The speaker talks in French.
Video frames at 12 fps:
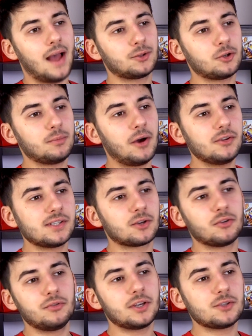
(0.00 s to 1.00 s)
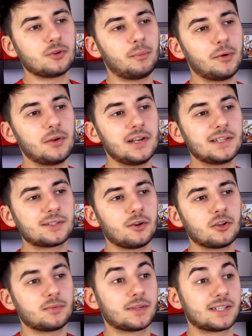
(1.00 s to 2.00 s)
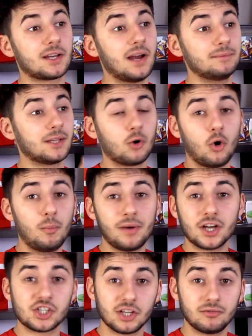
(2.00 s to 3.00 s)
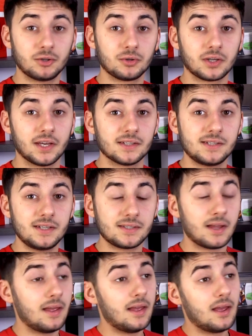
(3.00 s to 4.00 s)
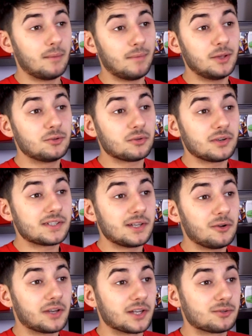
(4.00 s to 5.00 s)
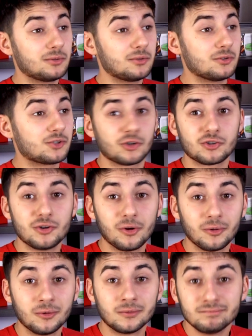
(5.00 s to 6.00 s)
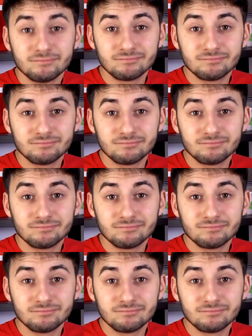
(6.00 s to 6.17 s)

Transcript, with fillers: Un truc marrant, c'est que vu qu'ils ont payé les licences, mais que c'est quand même des gros plagiats de voitures qui existent, bah, ils nous ont laissé l'occasion de changer leur nom.